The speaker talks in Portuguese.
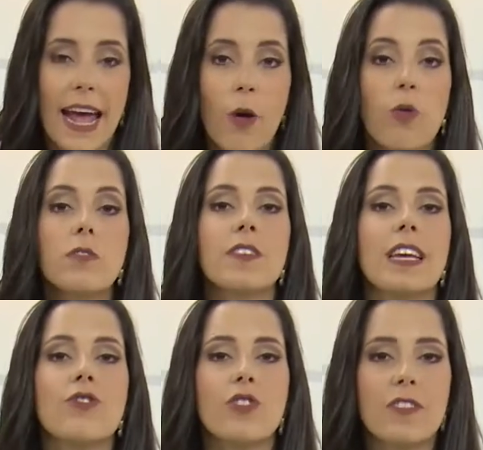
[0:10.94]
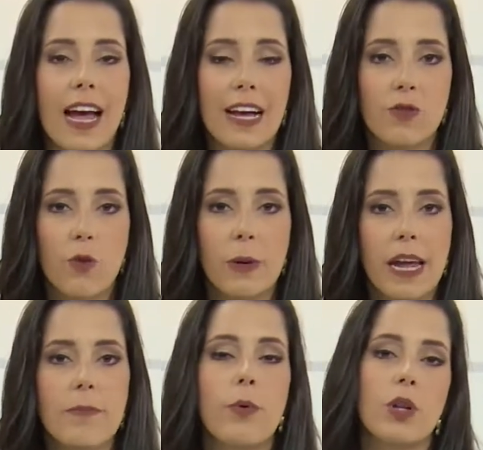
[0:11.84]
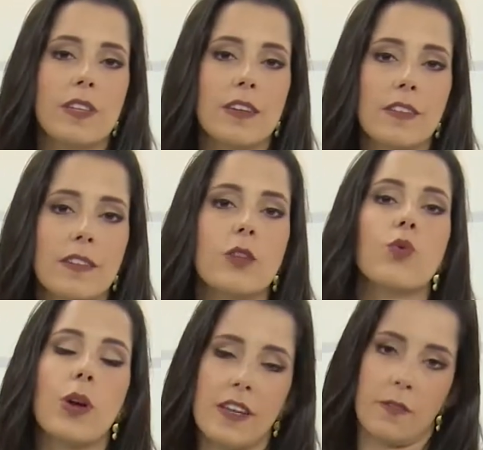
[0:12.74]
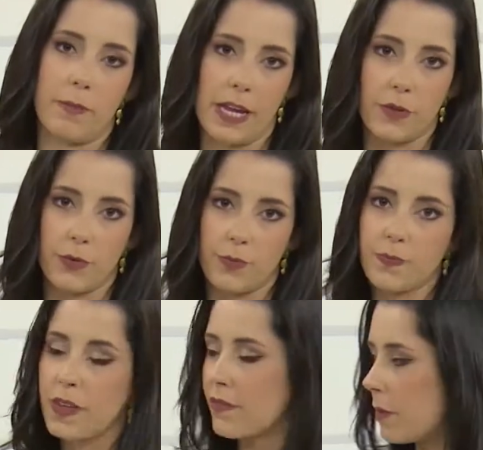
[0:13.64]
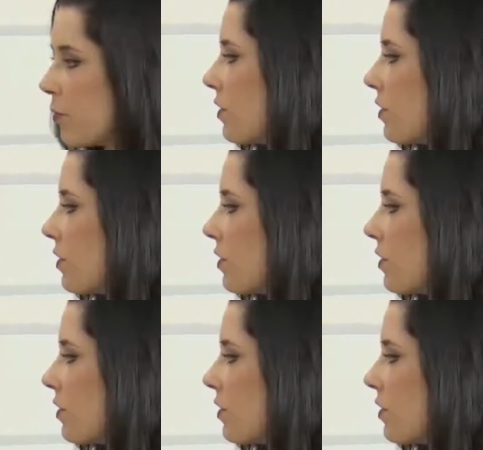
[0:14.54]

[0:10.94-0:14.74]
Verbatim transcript: é conscientizar sobre a importância do respeito. Vamos